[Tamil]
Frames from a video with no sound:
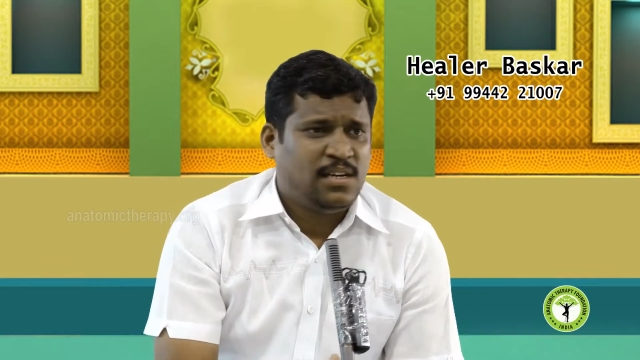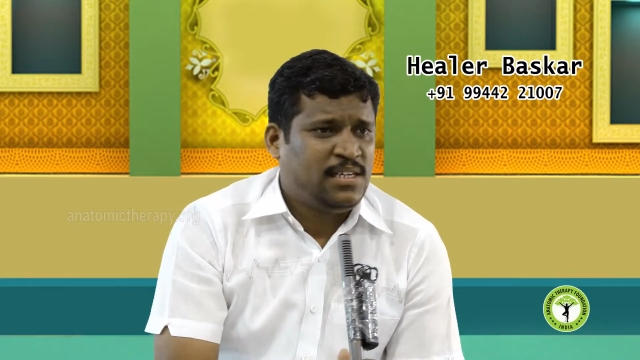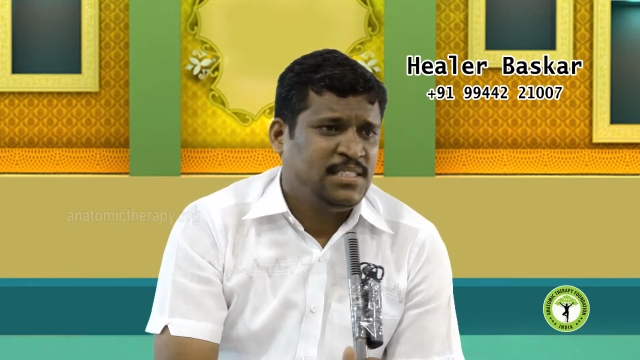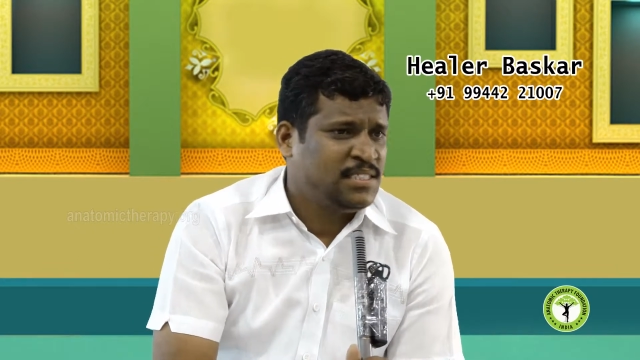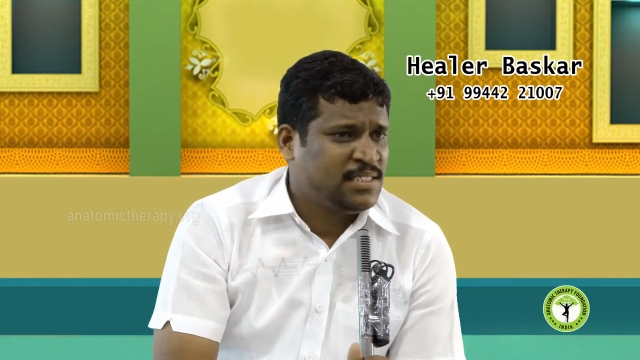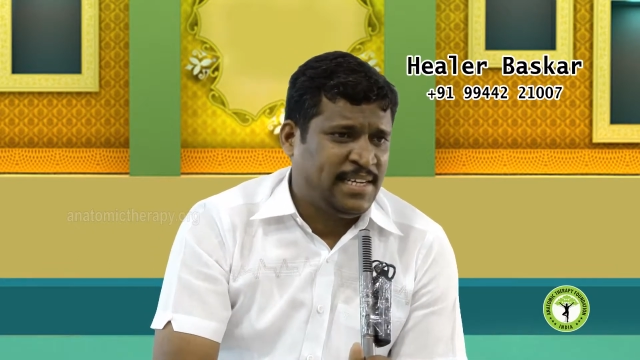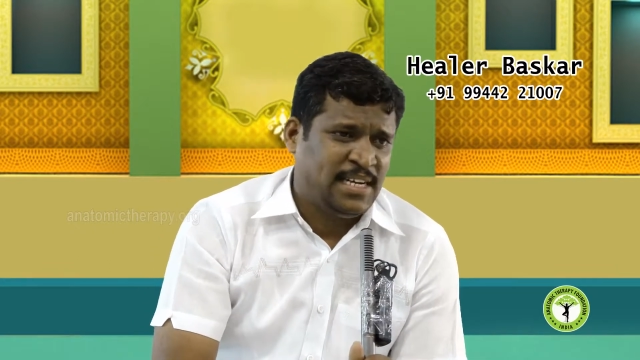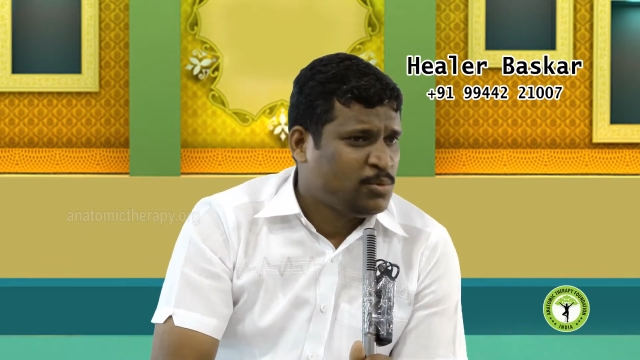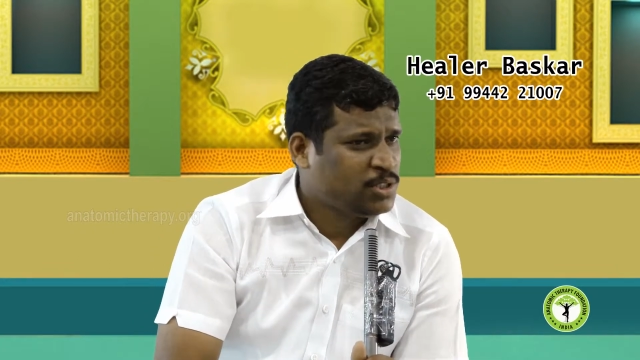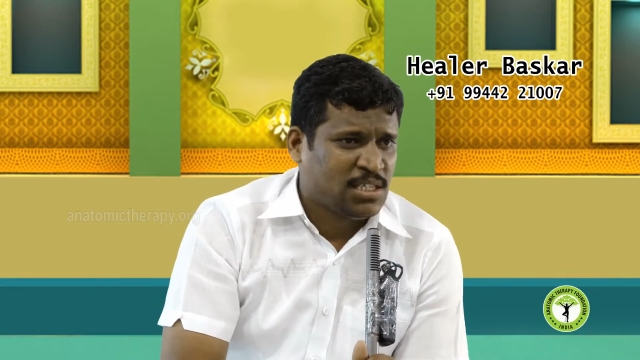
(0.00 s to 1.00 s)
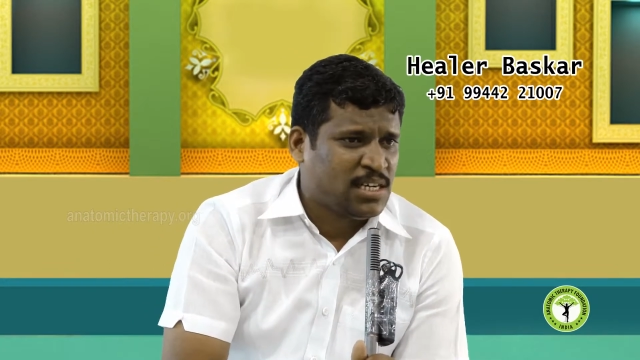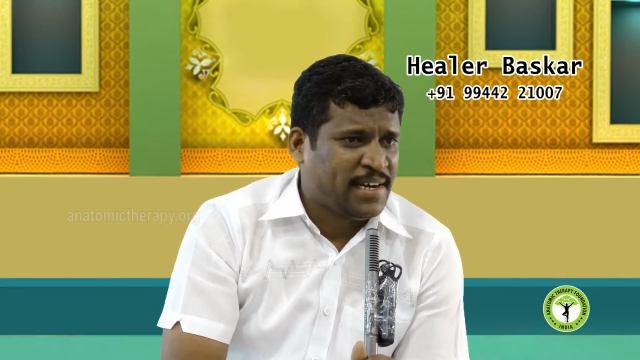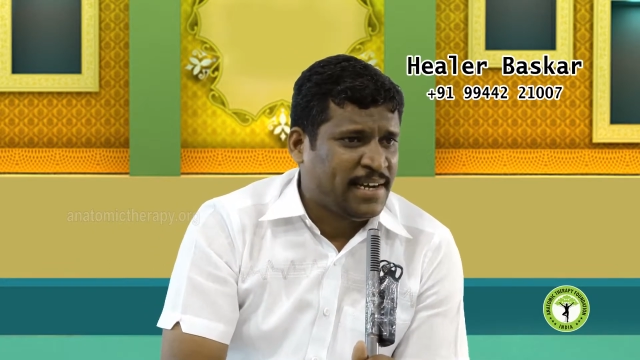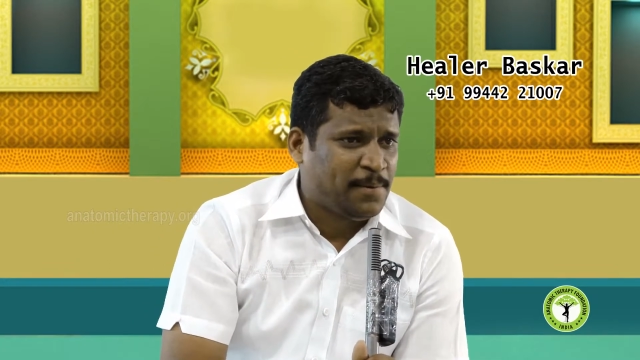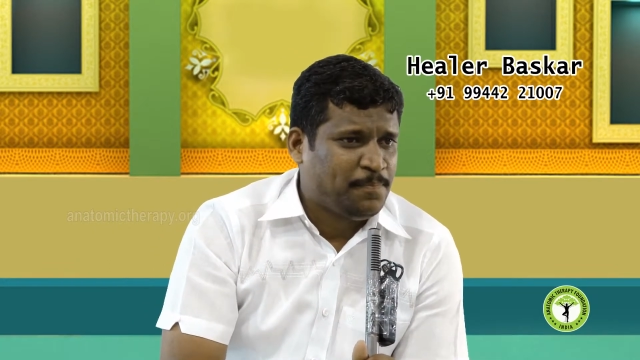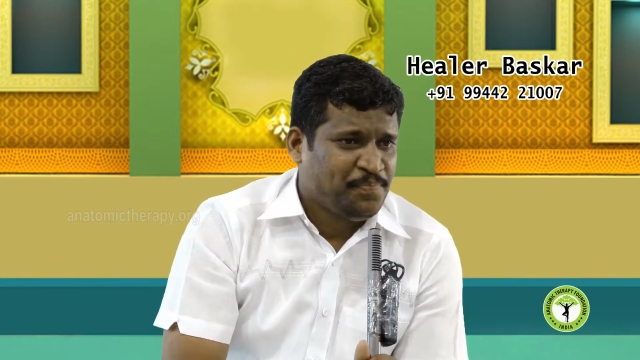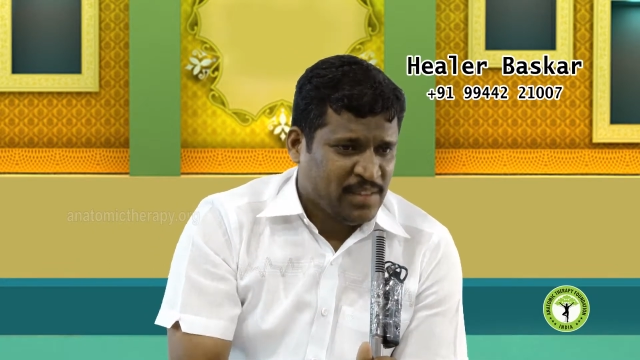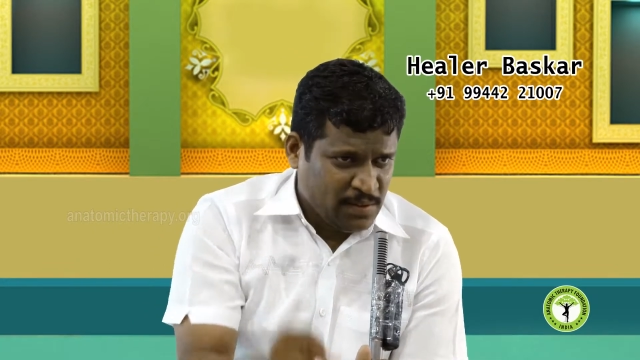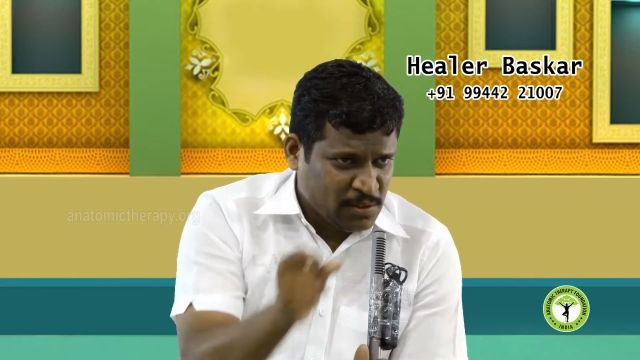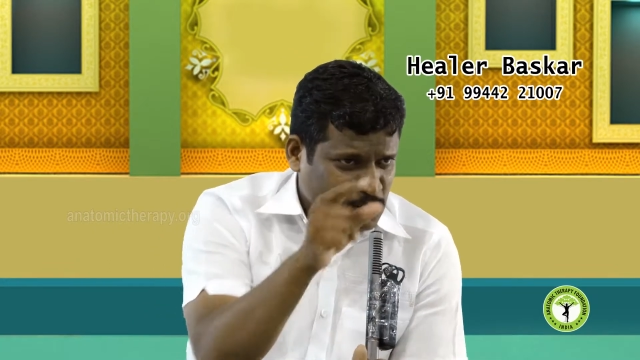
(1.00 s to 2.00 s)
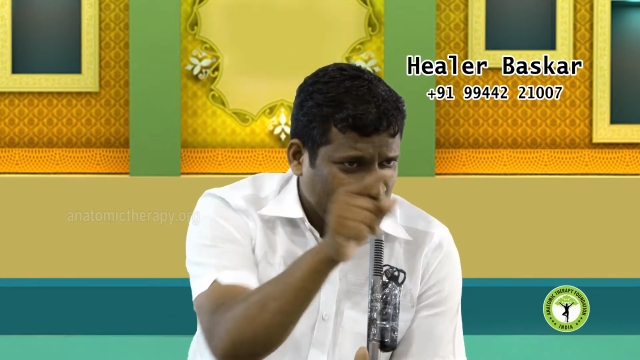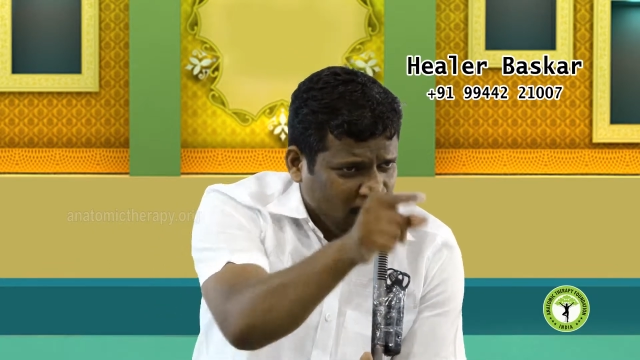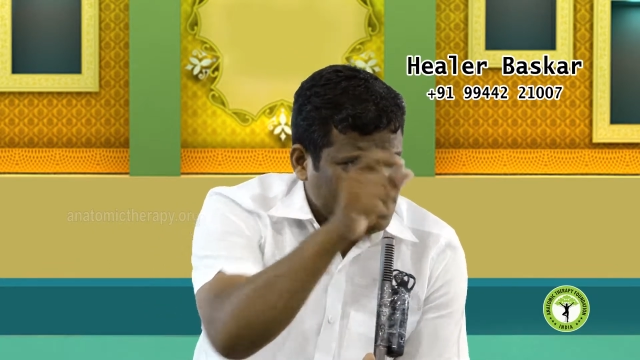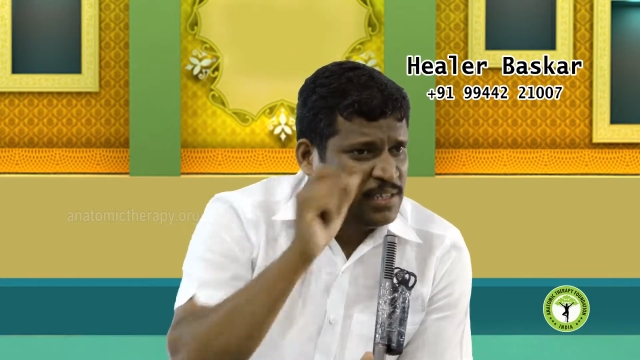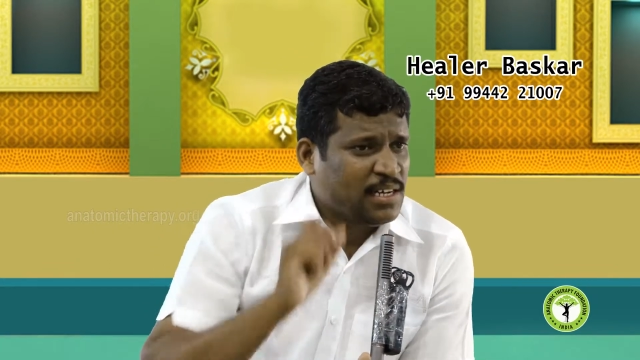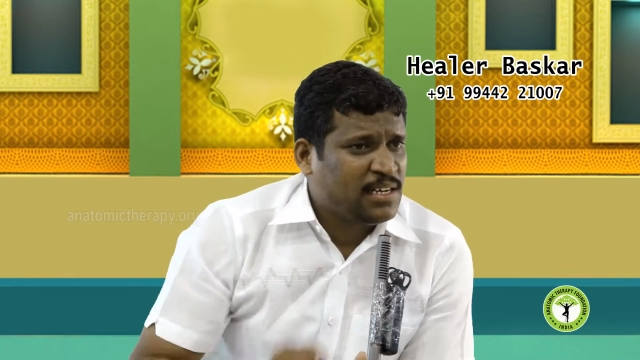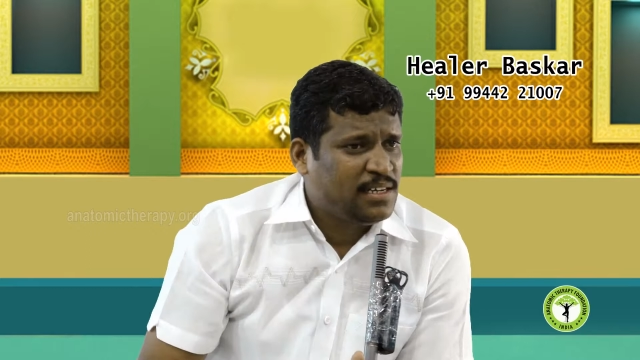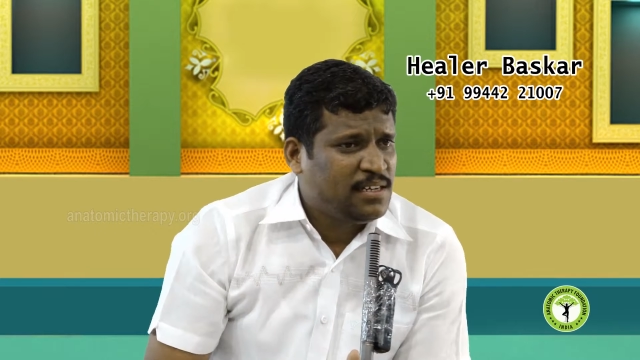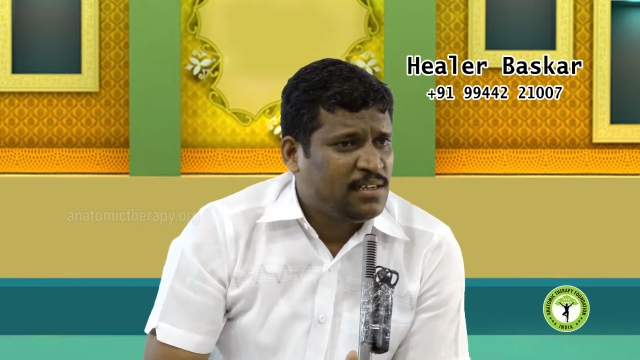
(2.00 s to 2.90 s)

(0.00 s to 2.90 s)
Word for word: டீச்சர் ட்ரைனிங்லாம் முடிச்சிருக்காங்க அவங்க சொல்லி பண்ணாங்க